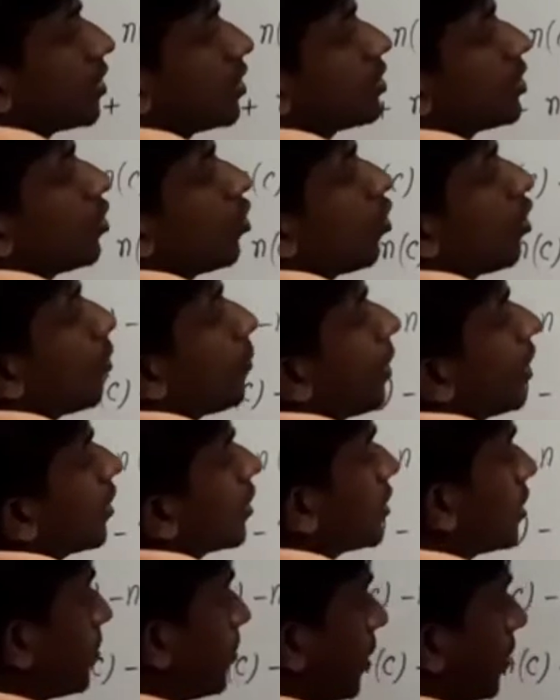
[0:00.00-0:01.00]
আছে চিহ্নগুলো
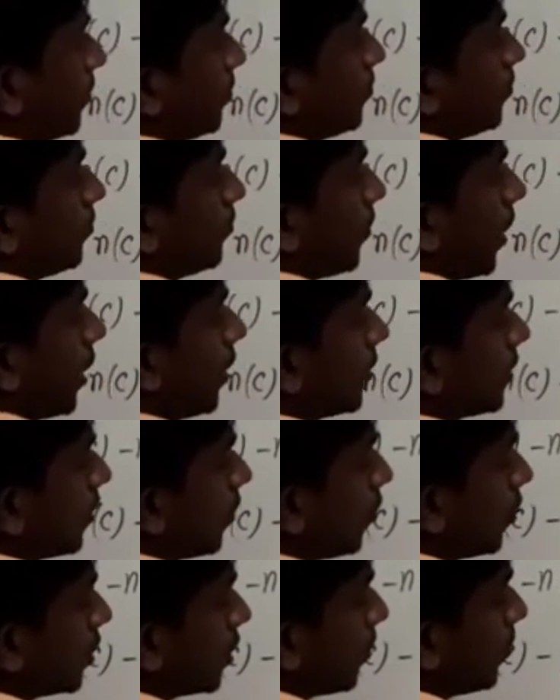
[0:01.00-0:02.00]
পাল্টে যাবে
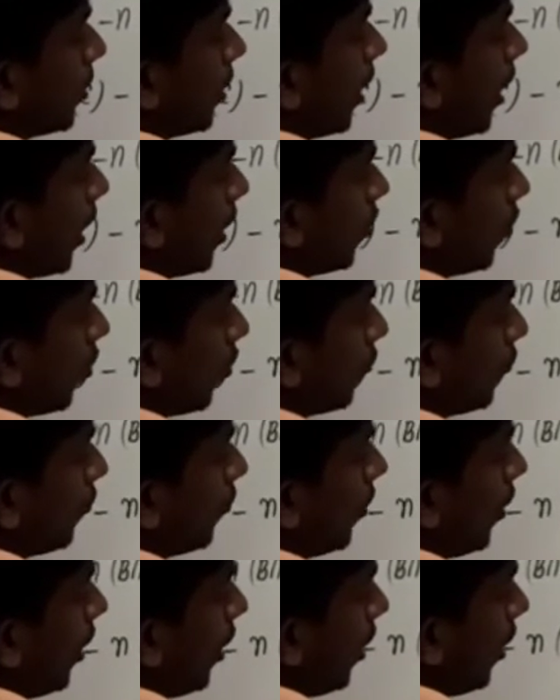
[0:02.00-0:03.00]
মাইনাসের হয়ে যাবে এন অফ
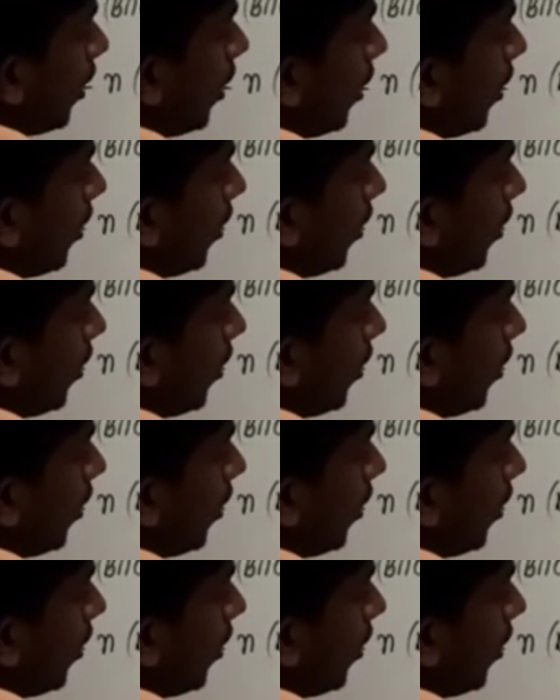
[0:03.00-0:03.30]
এ